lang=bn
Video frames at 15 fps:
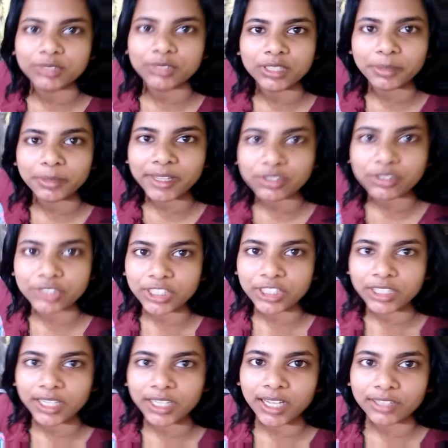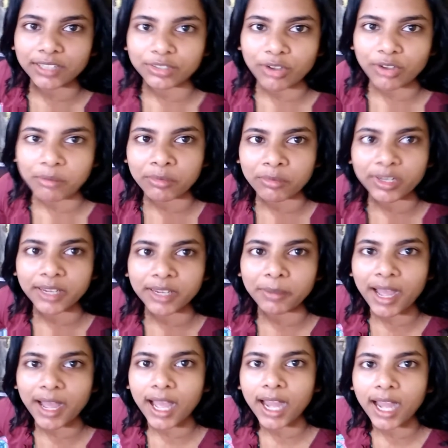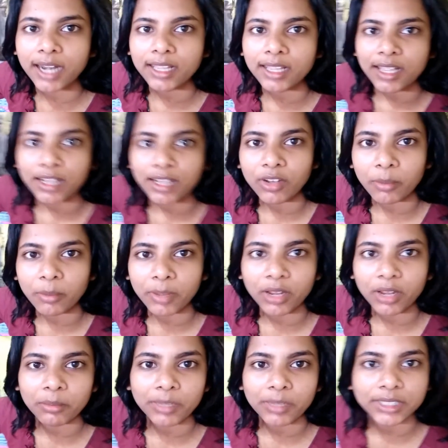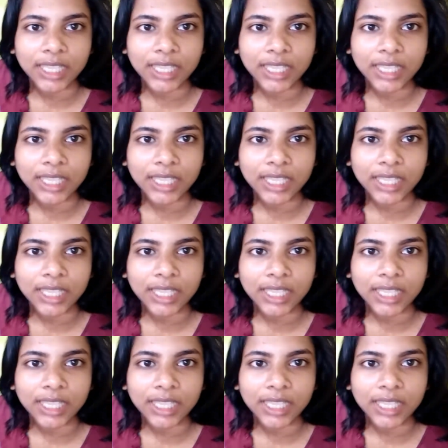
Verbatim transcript: বুঝতেই পারছো শীতকাল তো কম্বলের বাহার লম্বা লম্বা